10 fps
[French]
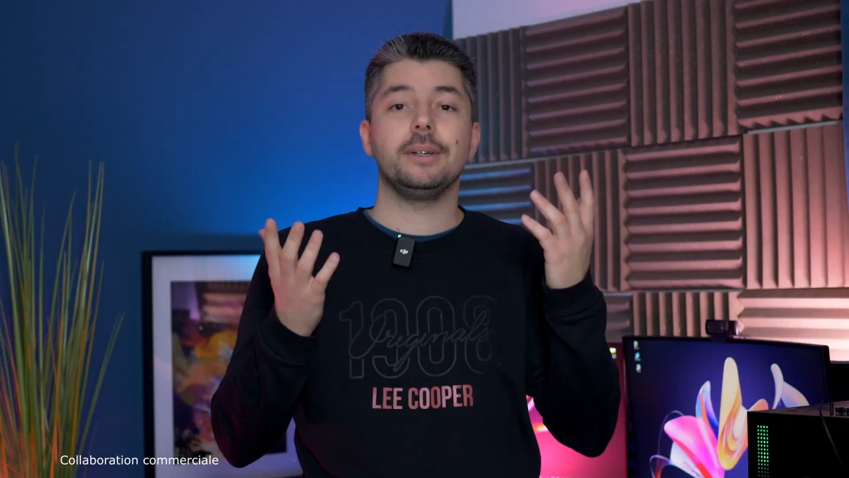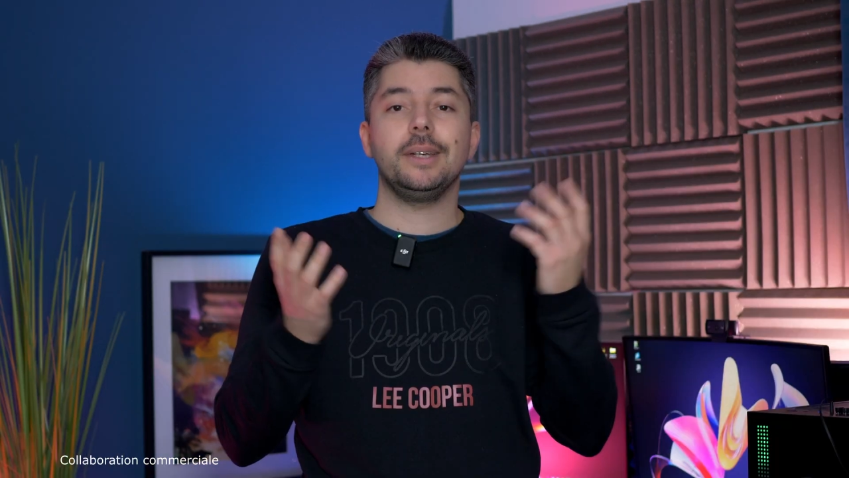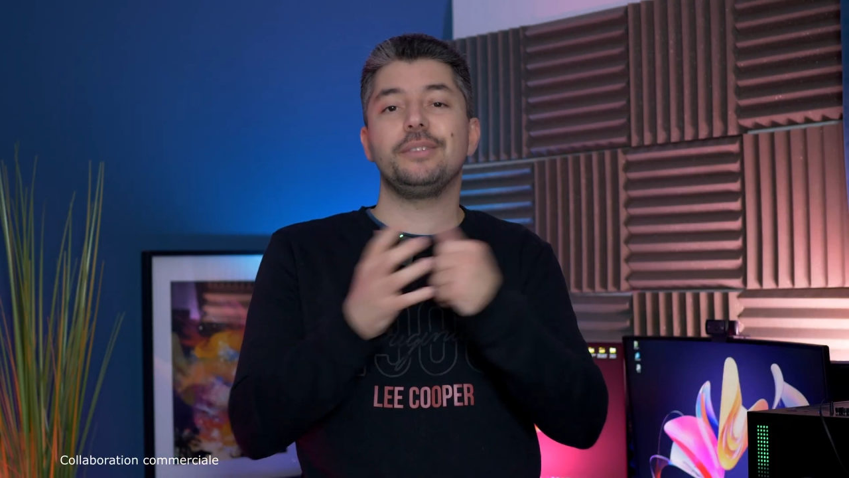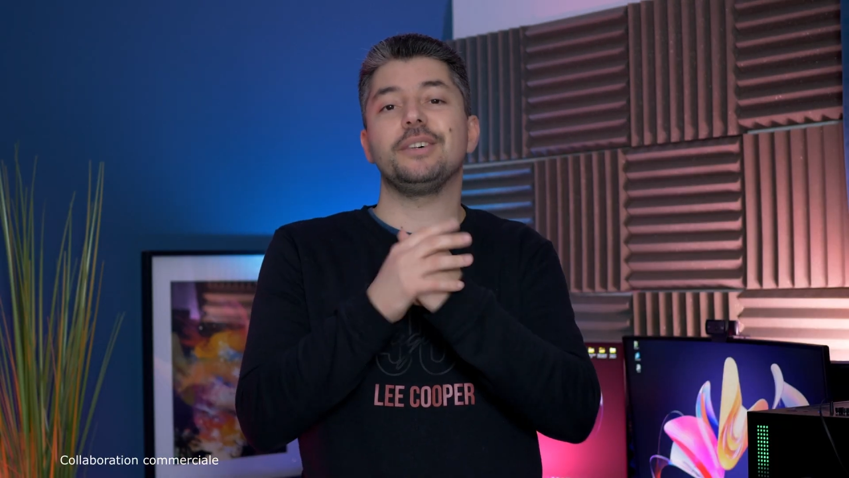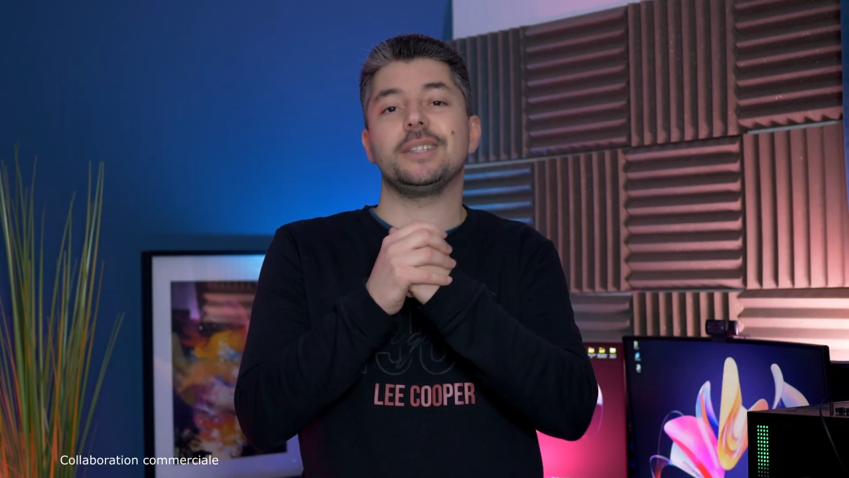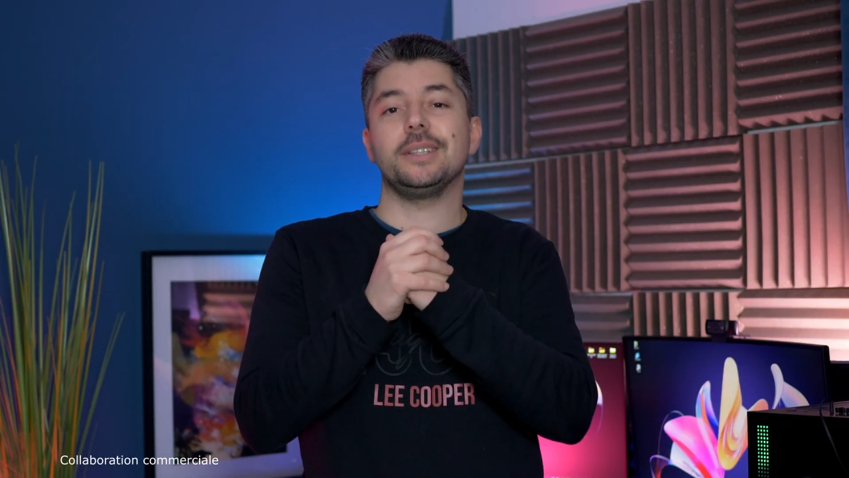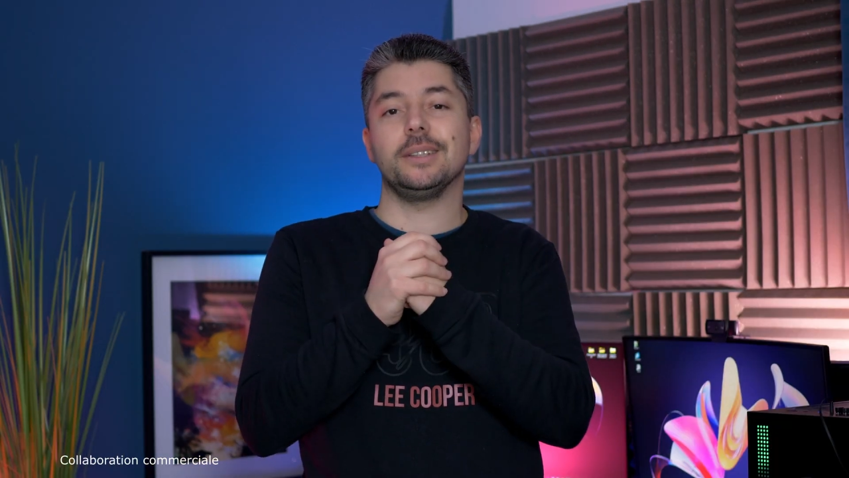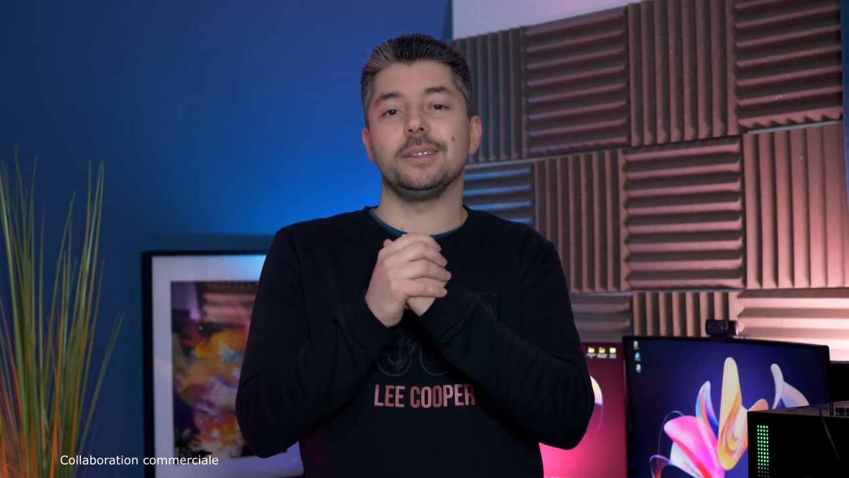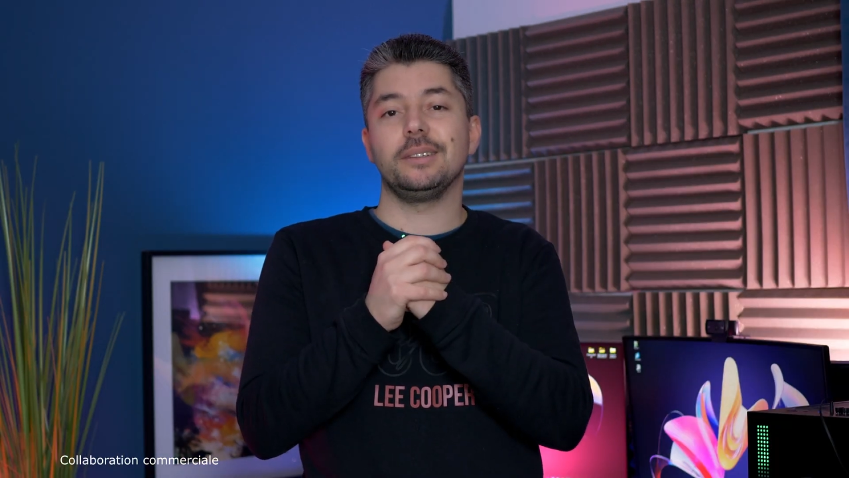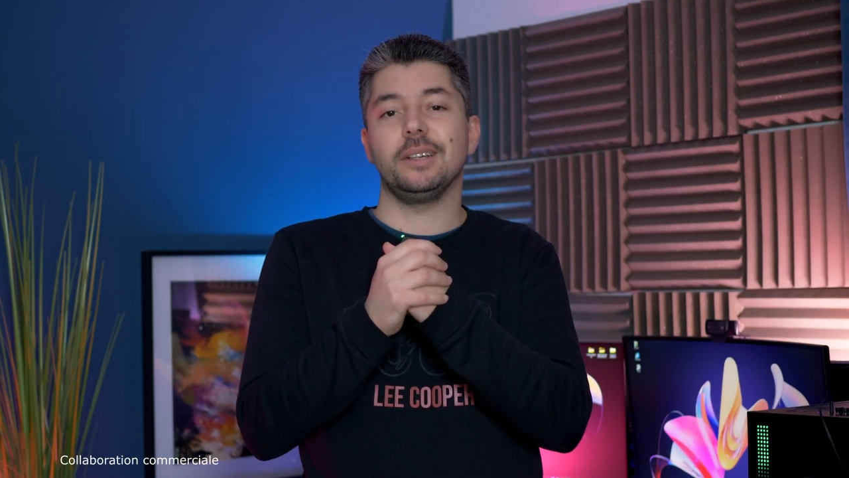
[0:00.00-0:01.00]

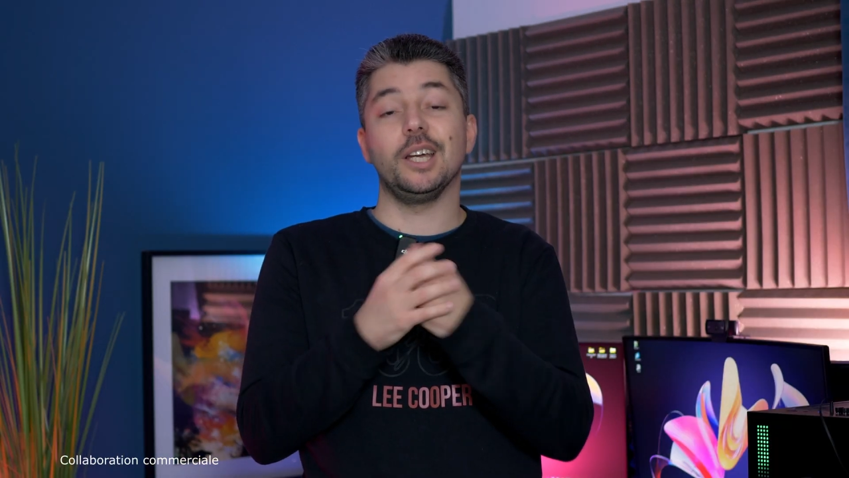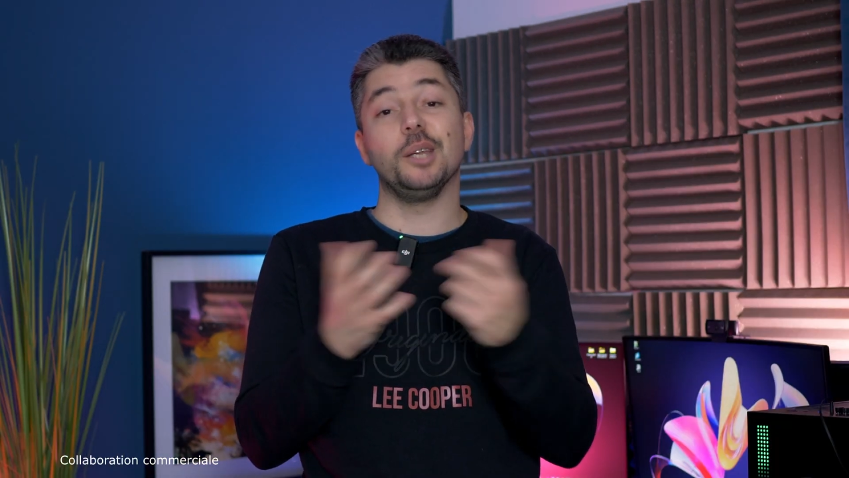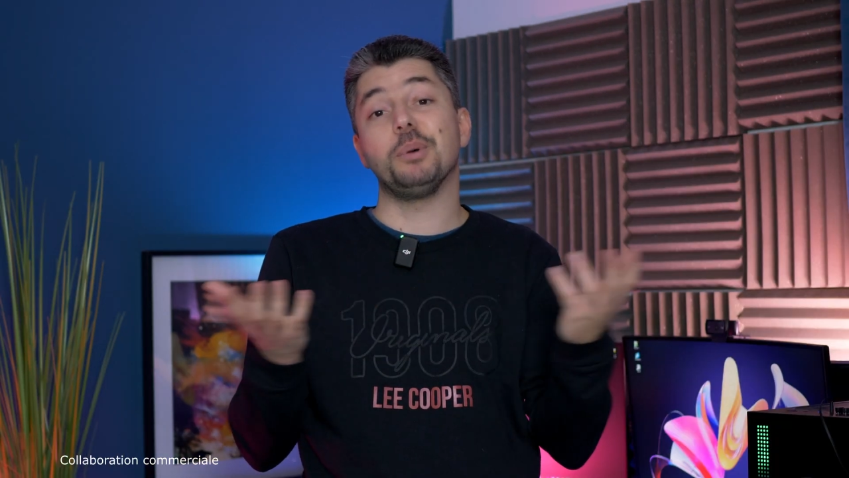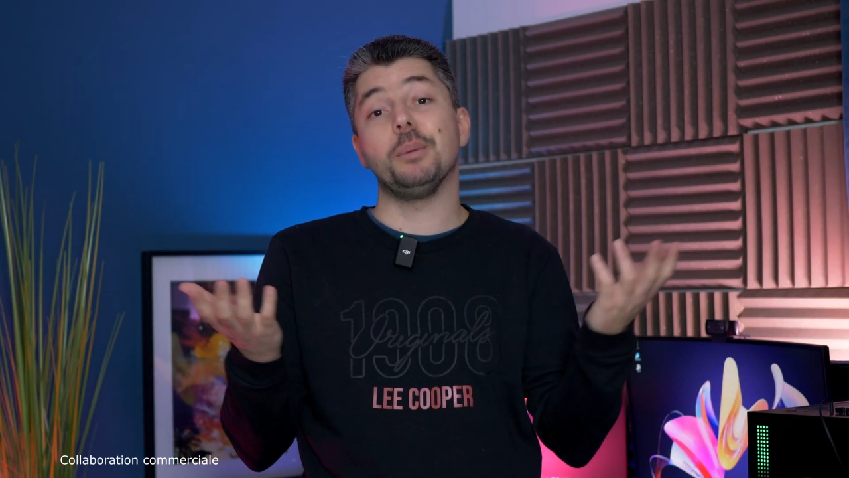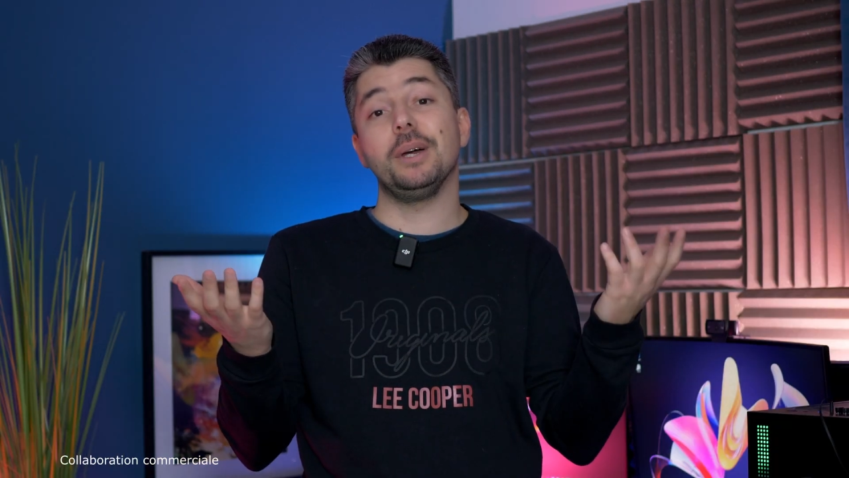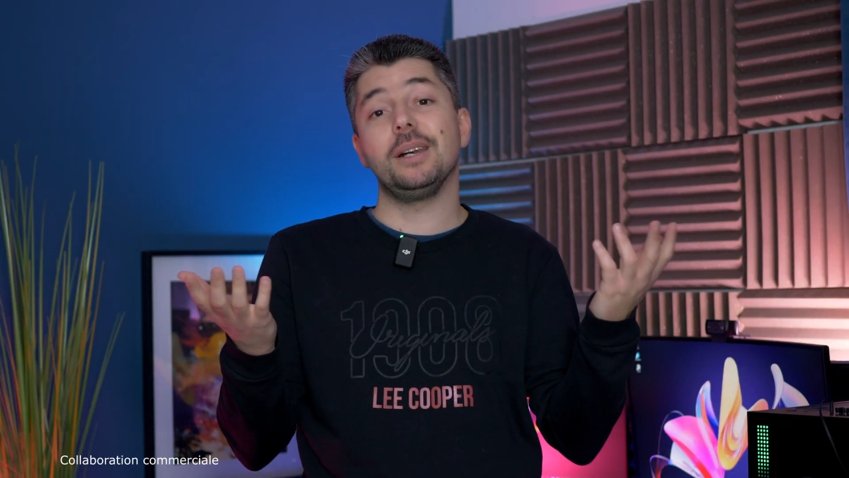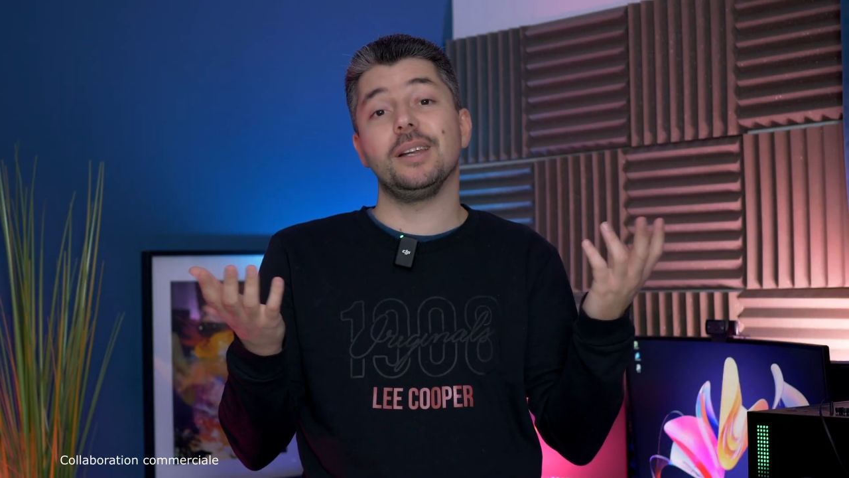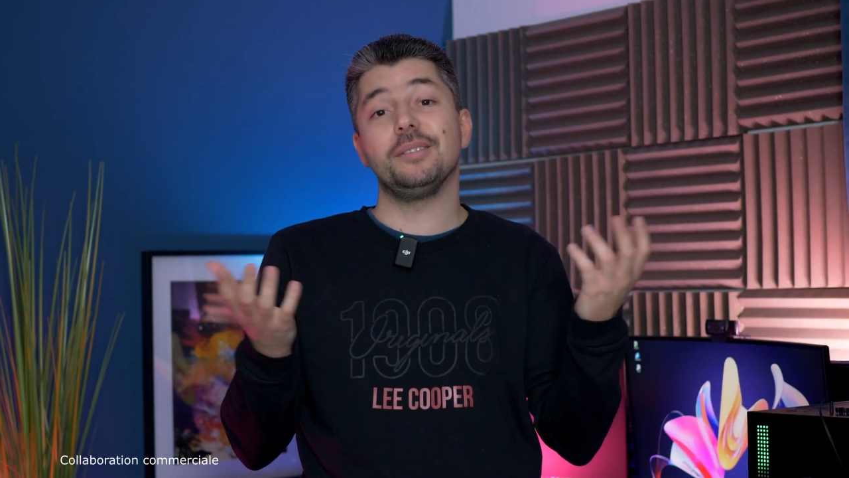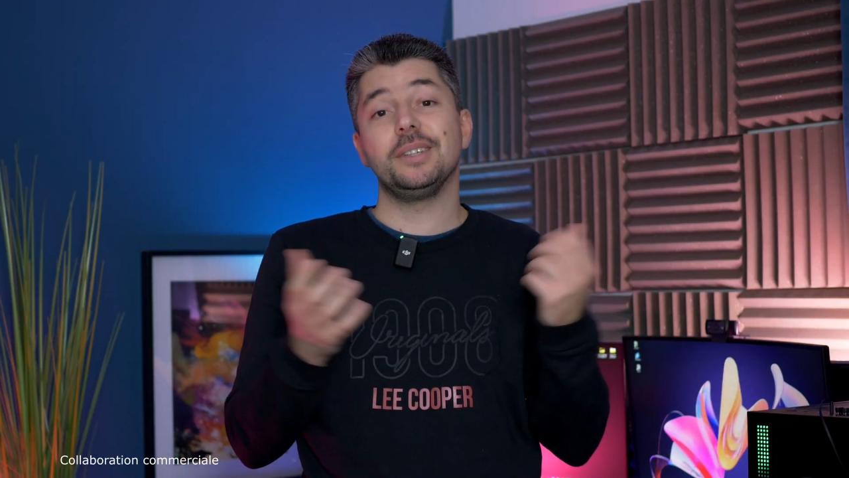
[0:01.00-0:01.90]
effacés. Elle est pas belle la